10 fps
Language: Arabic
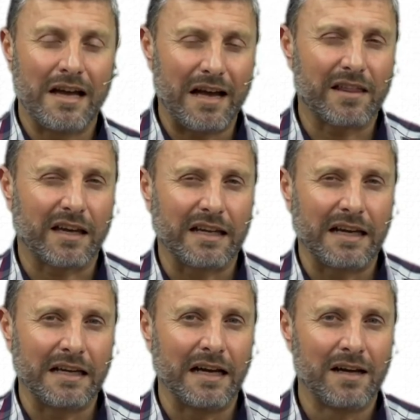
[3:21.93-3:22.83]
هذا
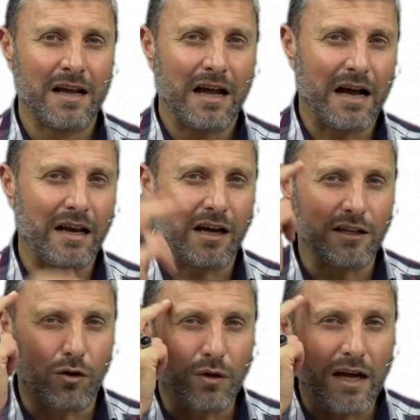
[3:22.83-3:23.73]
كناية على
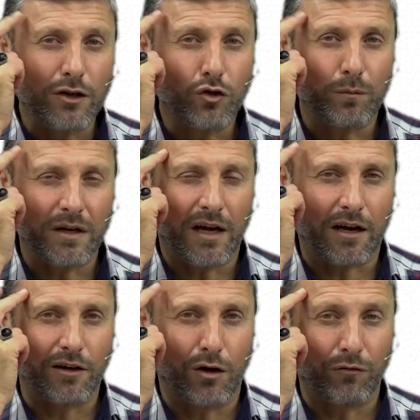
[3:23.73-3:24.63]
أنه لا يعمل
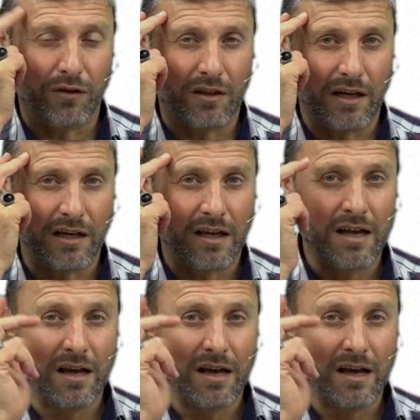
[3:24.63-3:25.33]
عقله في ذلك